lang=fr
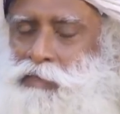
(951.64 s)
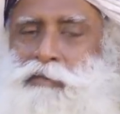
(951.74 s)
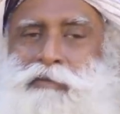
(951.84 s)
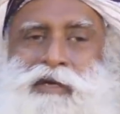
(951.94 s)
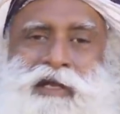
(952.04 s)

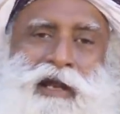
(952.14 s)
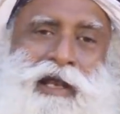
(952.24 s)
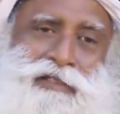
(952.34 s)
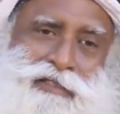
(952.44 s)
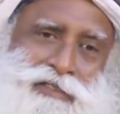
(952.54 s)
pourraient
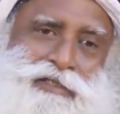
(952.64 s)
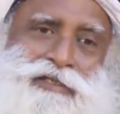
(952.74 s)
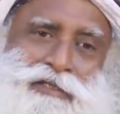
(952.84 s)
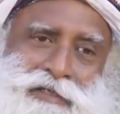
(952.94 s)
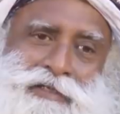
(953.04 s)
ne plus
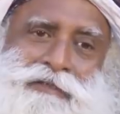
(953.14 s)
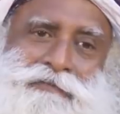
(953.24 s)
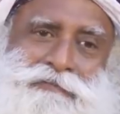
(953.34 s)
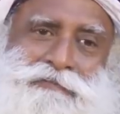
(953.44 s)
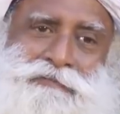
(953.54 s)
avoir de
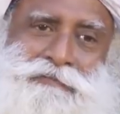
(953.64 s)
sens.